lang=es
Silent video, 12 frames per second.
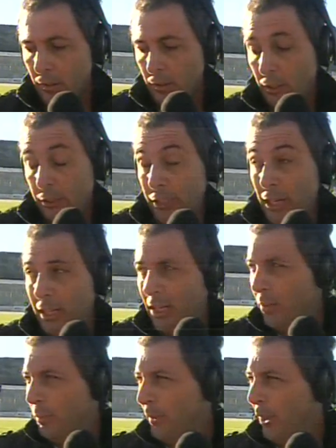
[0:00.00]
y
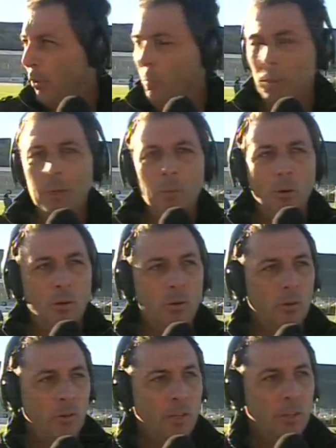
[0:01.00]
tranquilos porque cumplimos con
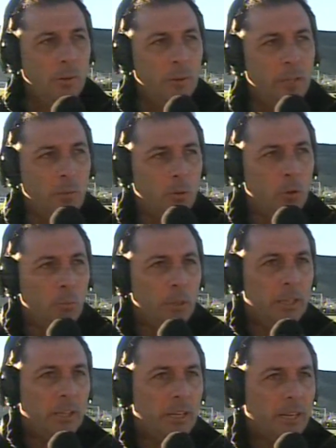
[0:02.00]
lo que debíamos
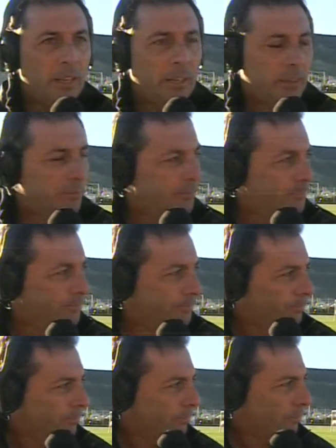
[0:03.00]
cumplir, que era ganar.
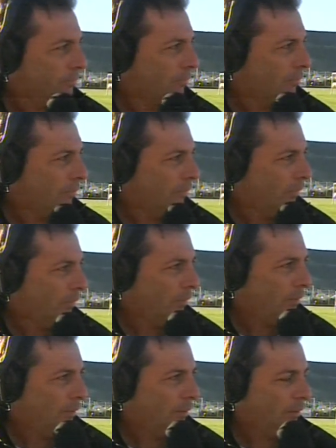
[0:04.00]
Fran, eh,
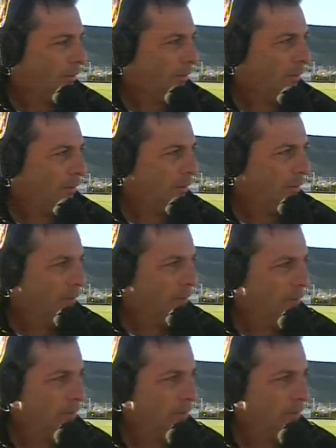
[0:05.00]
te felicito. Eh.